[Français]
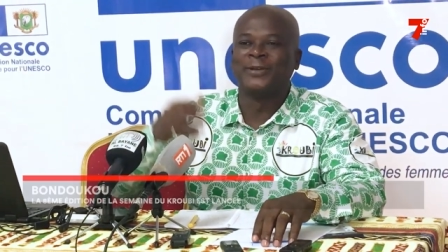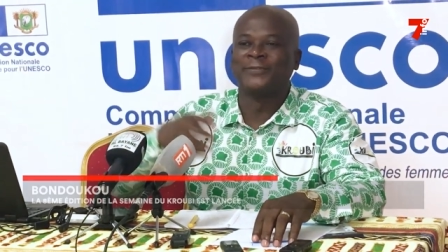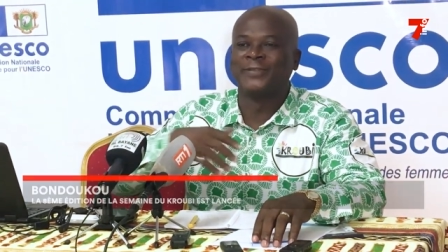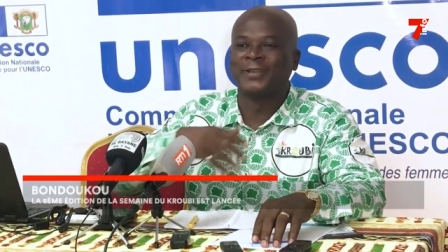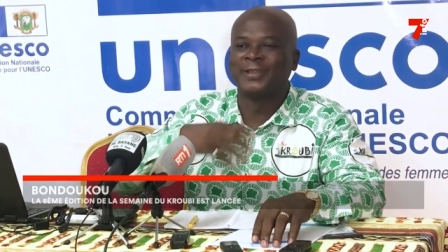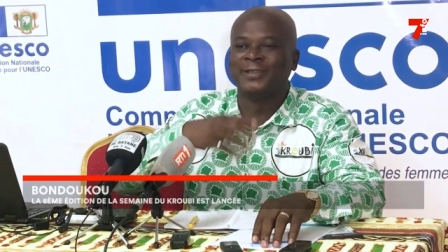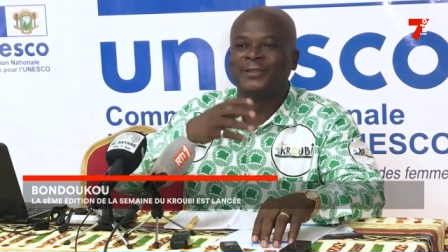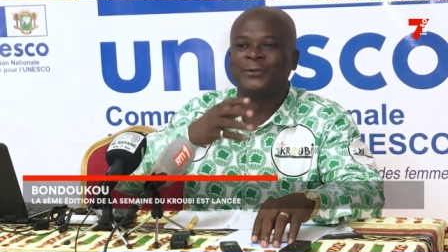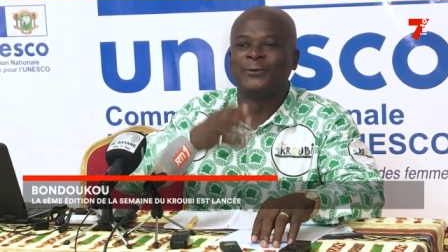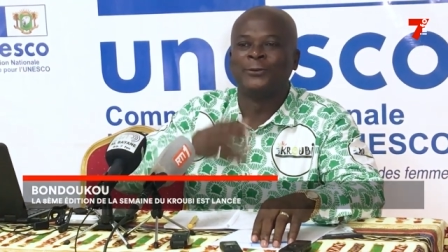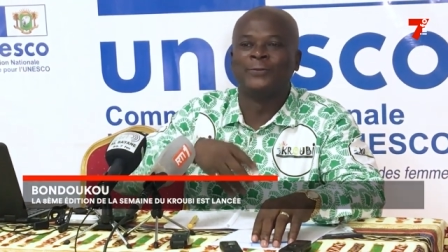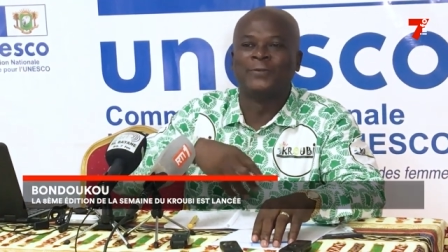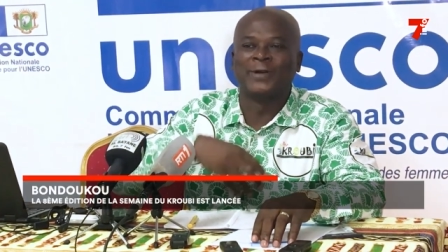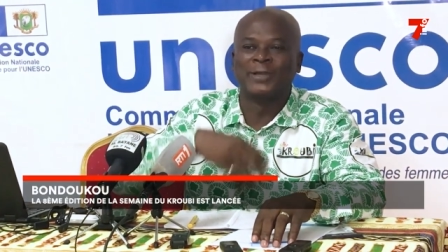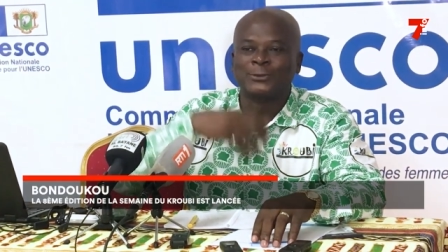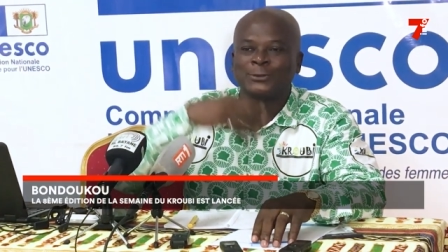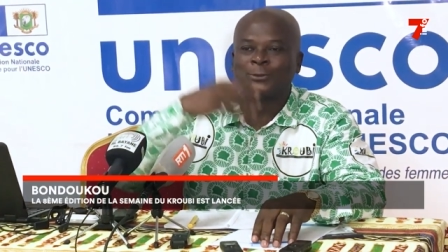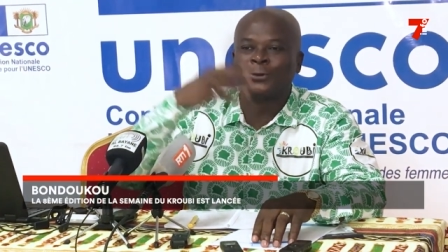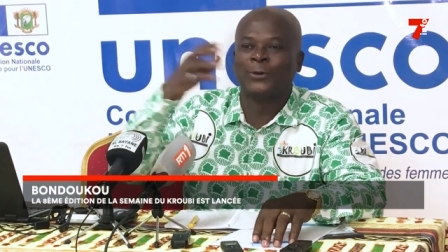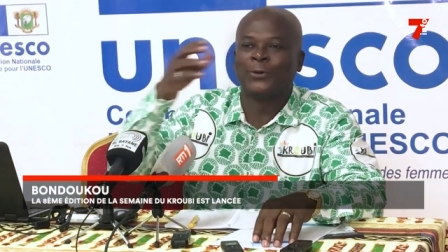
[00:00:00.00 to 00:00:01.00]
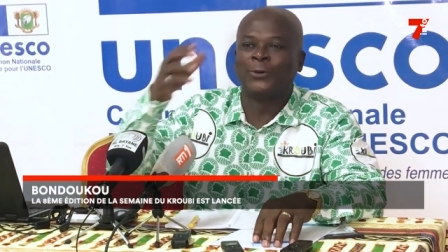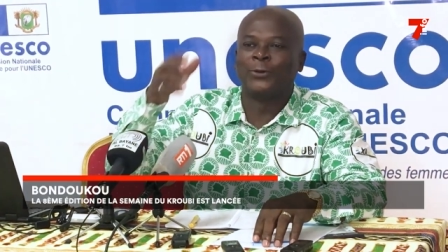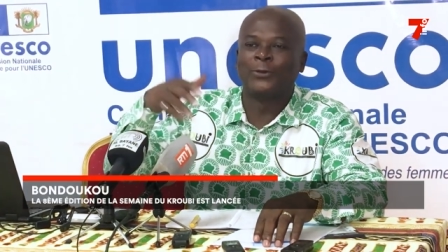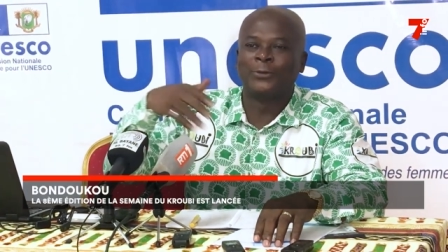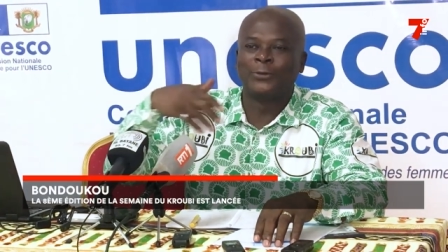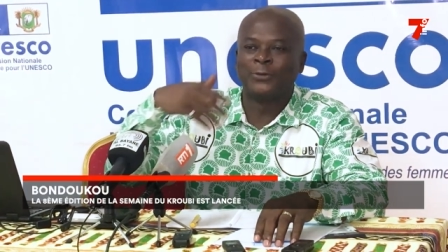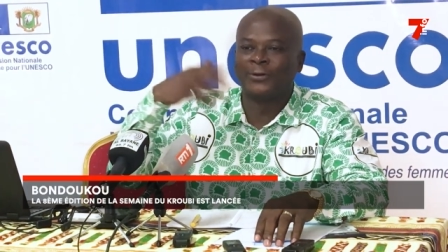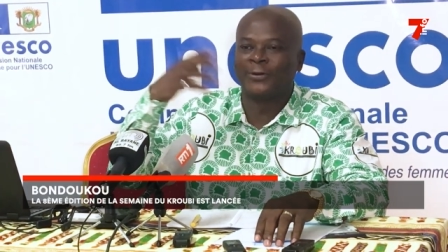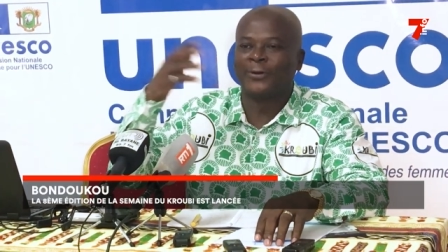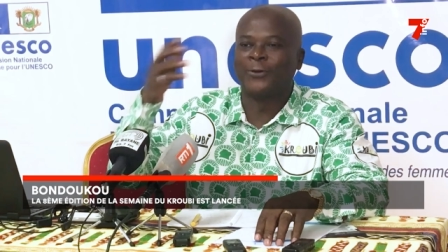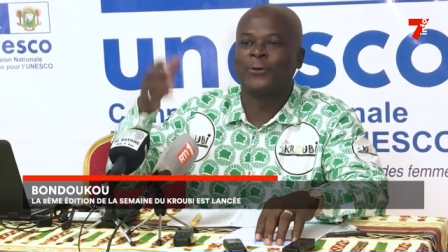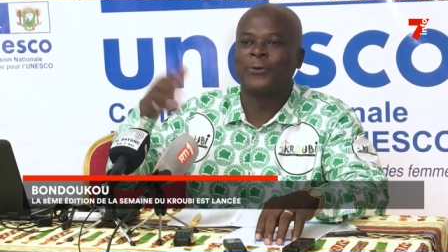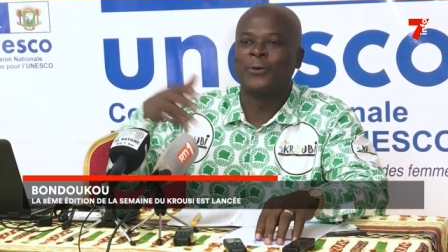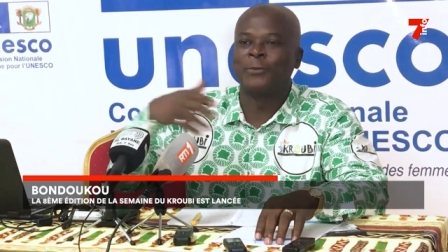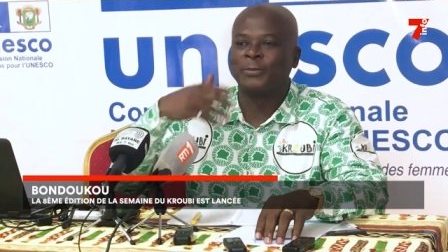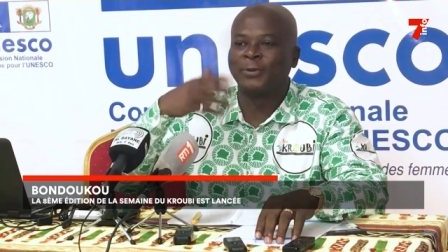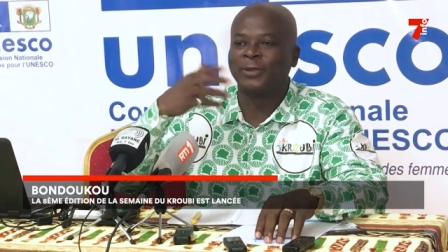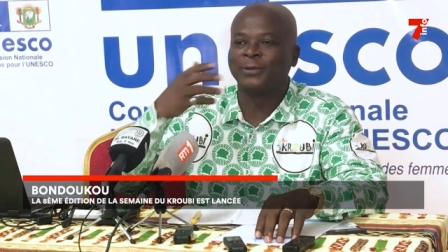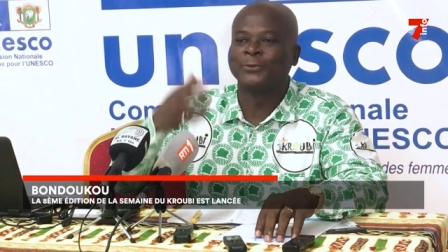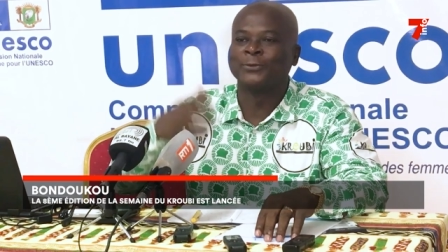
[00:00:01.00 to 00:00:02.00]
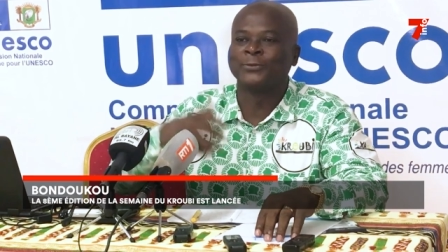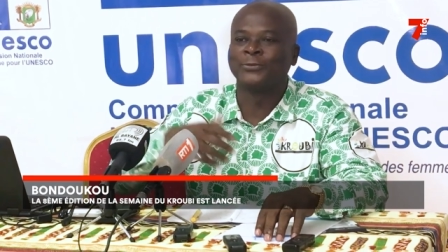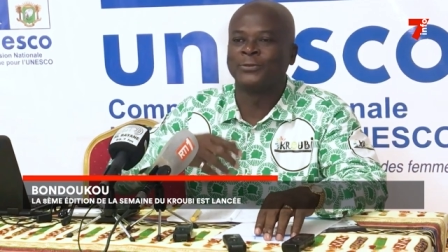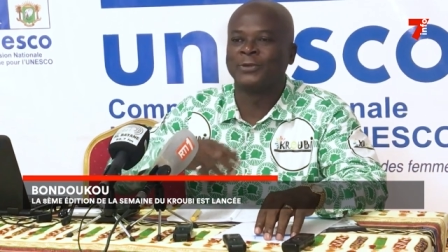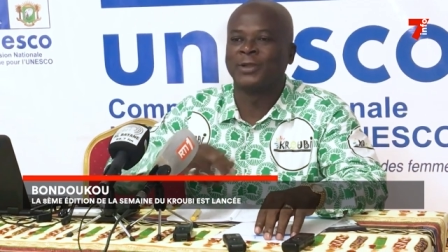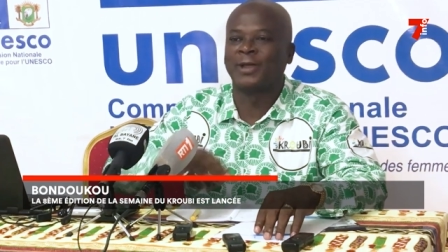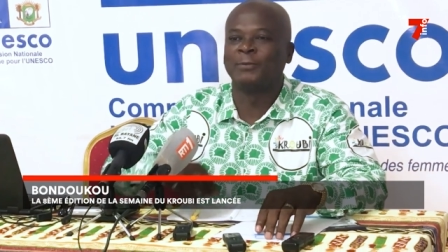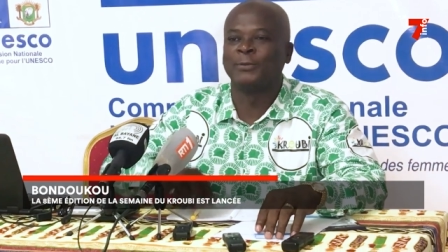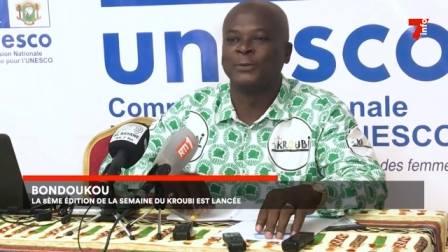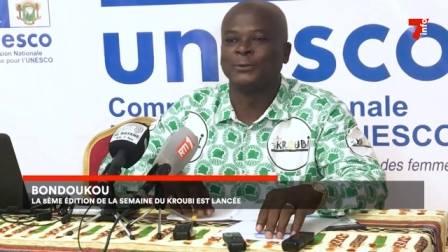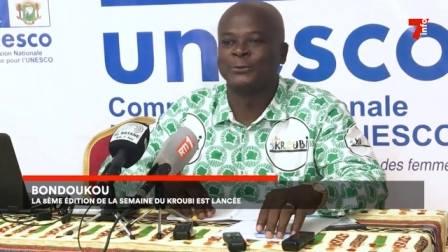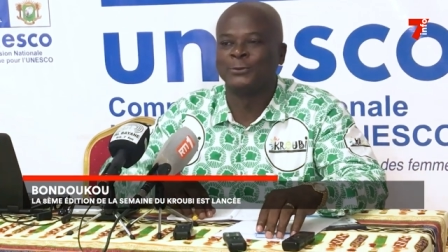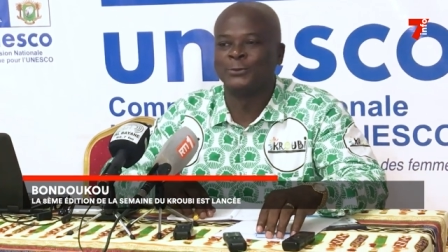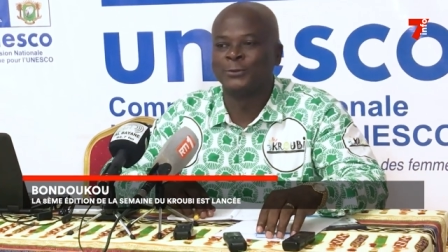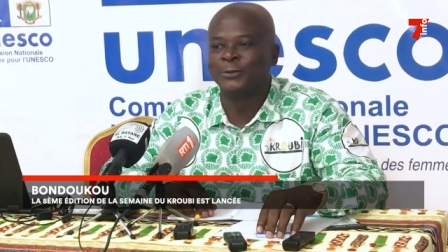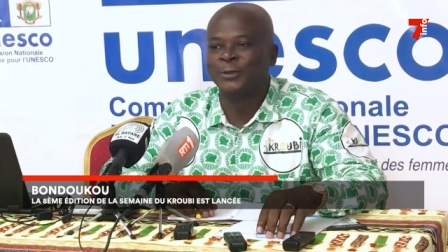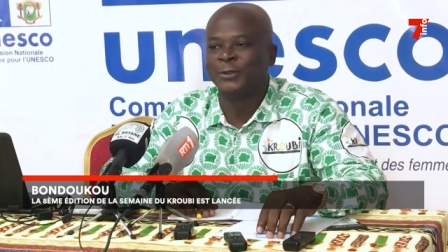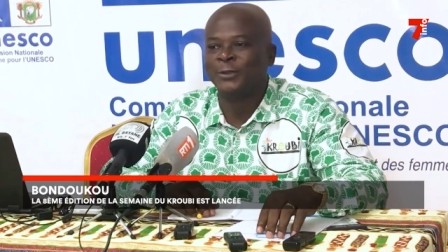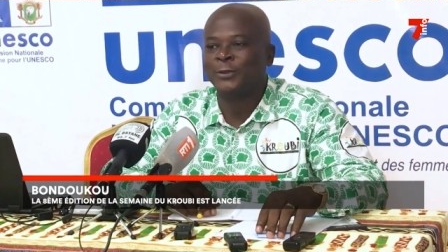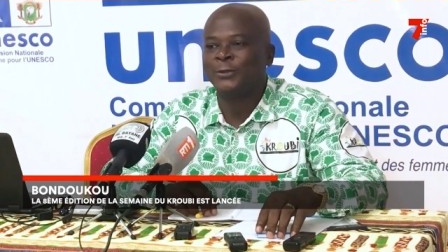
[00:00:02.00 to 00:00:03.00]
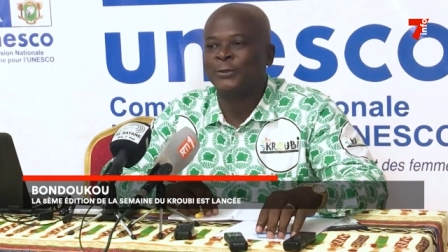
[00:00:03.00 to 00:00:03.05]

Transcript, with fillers: enfin, l'innovation, on complète au fur et à mesure.